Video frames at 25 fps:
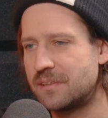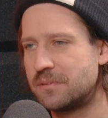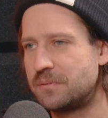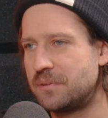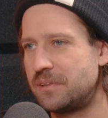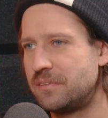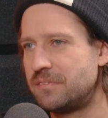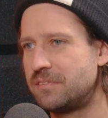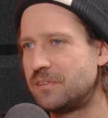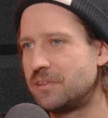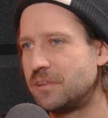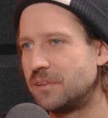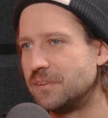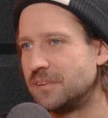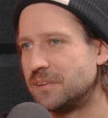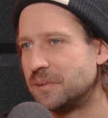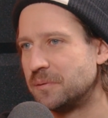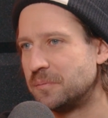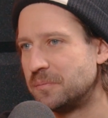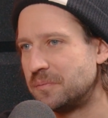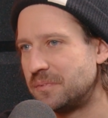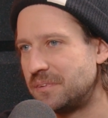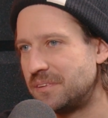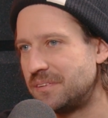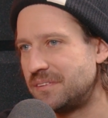które
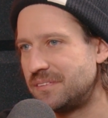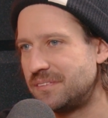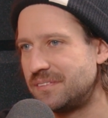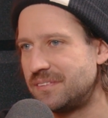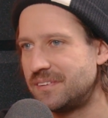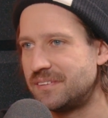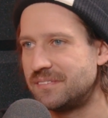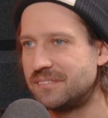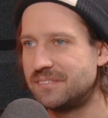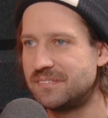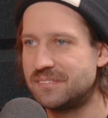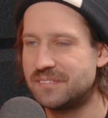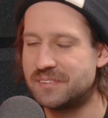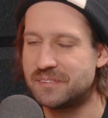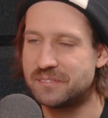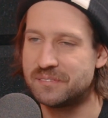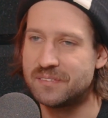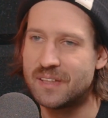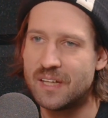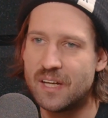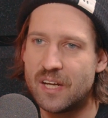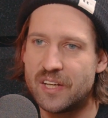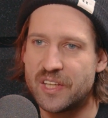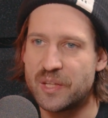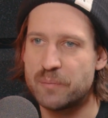wychodzą i nie, nie,
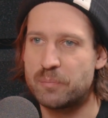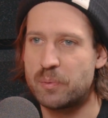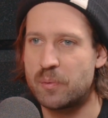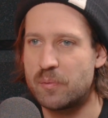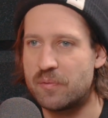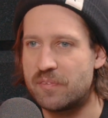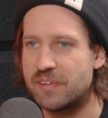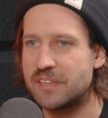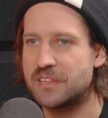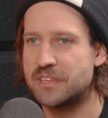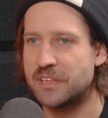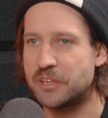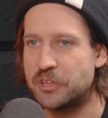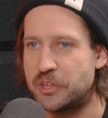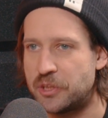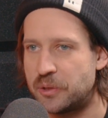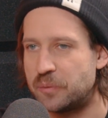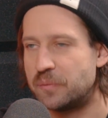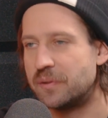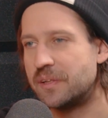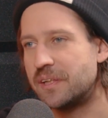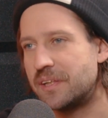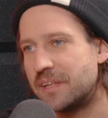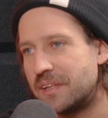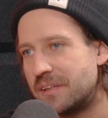nie próbować na
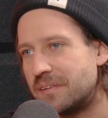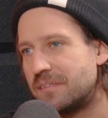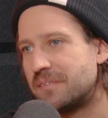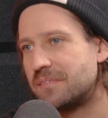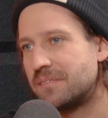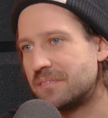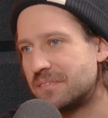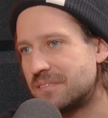siłę